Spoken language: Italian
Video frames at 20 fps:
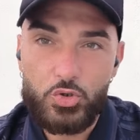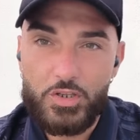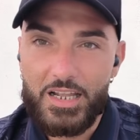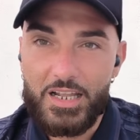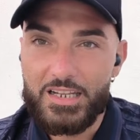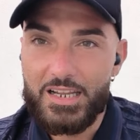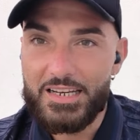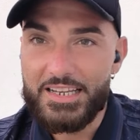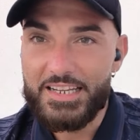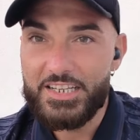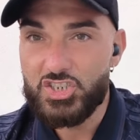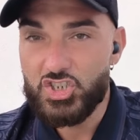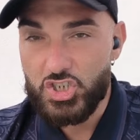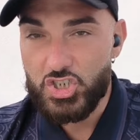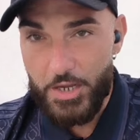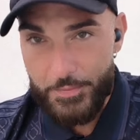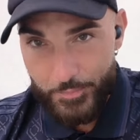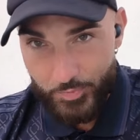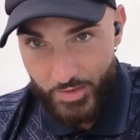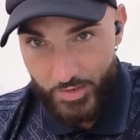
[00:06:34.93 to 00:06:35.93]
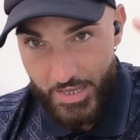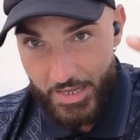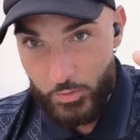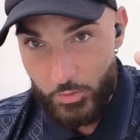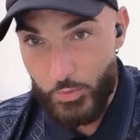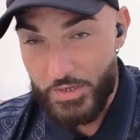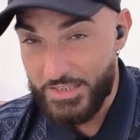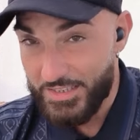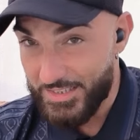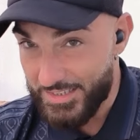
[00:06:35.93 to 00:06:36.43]
dalla legge e
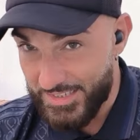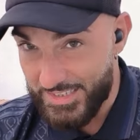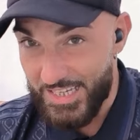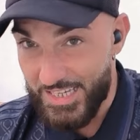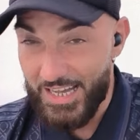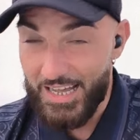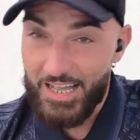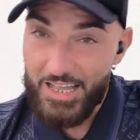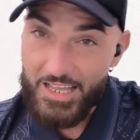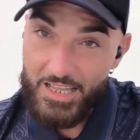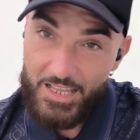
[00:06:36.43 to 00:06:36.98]
quindi sia